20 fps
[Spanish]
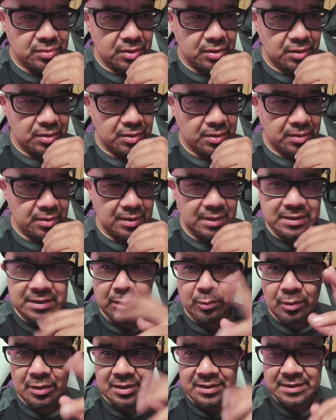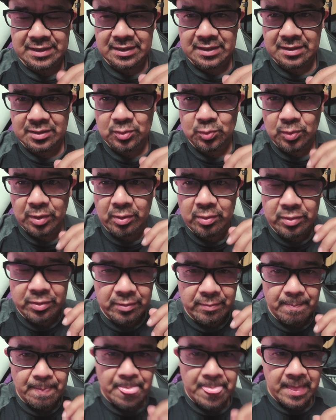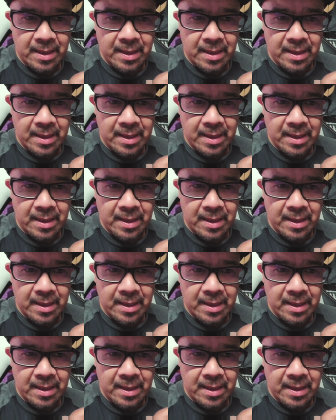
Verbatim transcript: les ecualicé su audio.